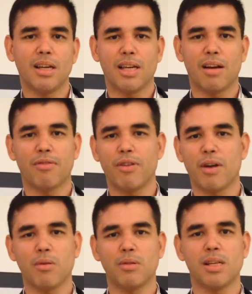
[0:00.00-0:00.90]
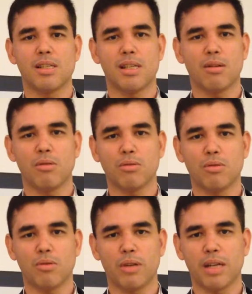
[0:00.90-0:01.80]
que foi acontecendo ao longo
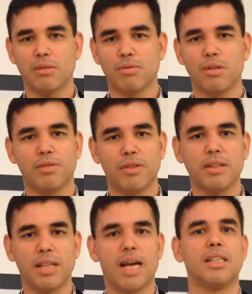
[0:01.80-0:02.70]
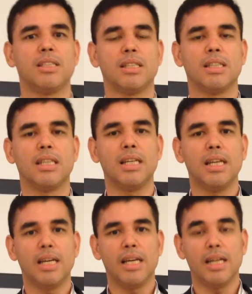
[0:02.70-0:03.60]
do congresso foi fantástica, né?
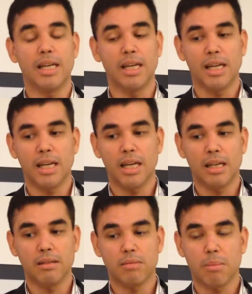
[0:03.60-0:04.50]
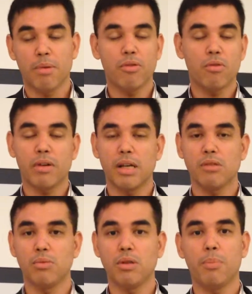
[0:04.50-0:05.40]
É, também foi um
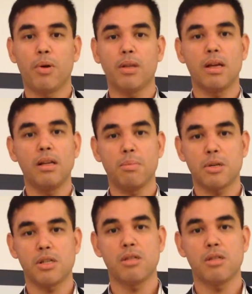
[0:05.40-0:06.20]
congresso muito importante para a